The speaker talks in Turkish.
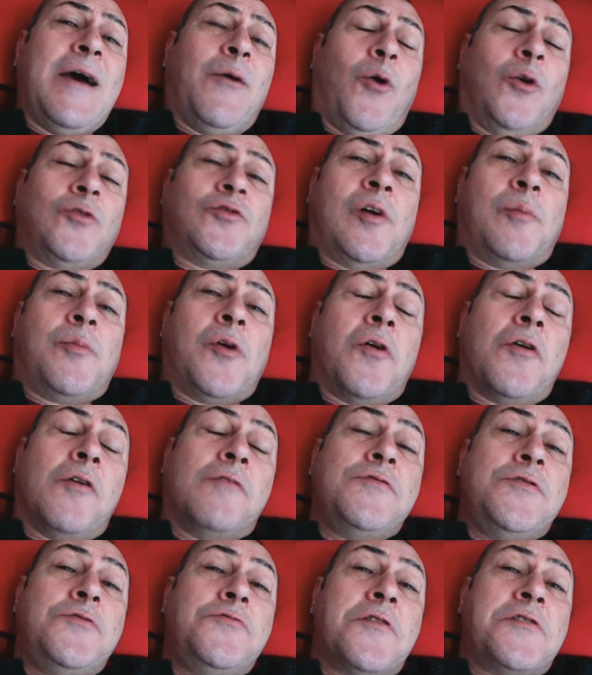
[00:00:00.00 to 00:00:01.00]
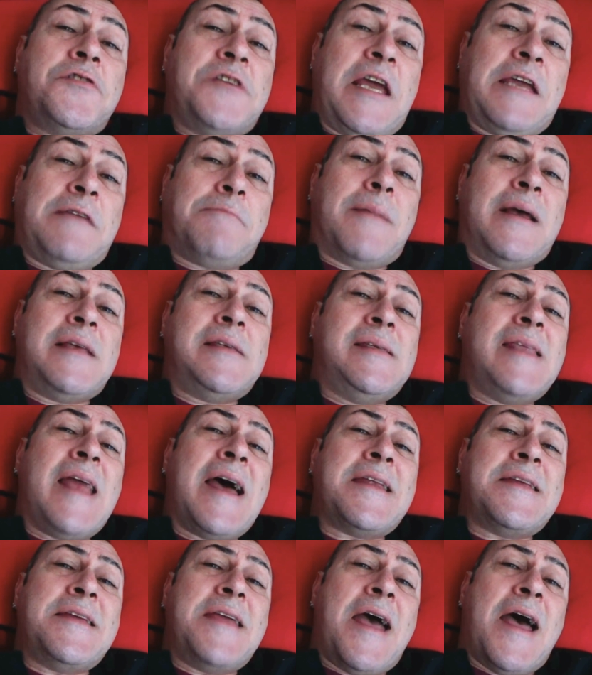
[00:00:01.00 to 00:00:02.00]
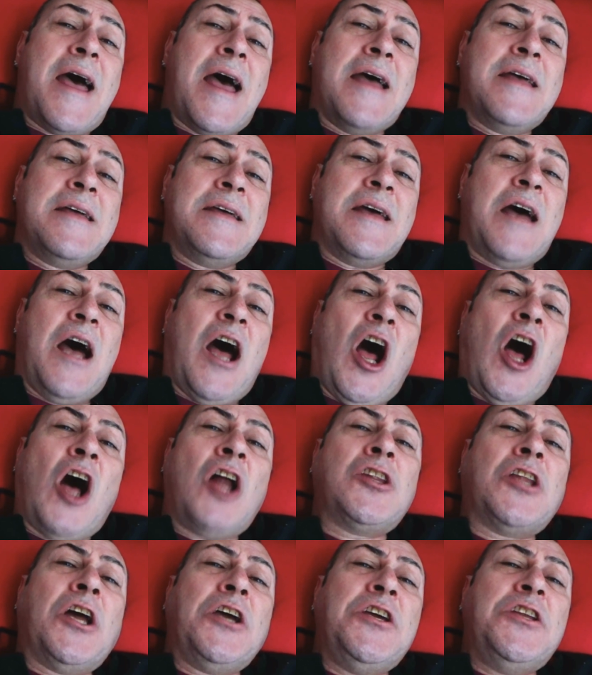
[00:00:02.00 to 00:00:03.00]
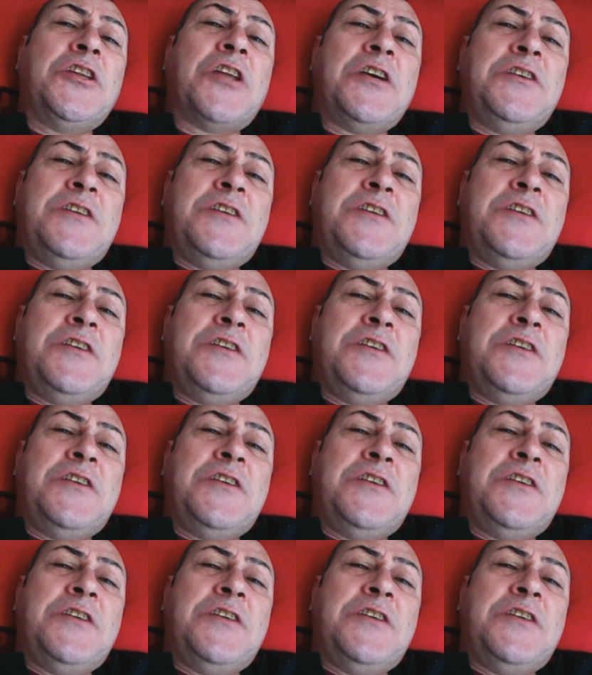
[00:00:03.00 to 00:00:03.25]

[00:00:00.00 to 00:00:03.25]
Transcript: o tabaka video çekmezler ya. Alayına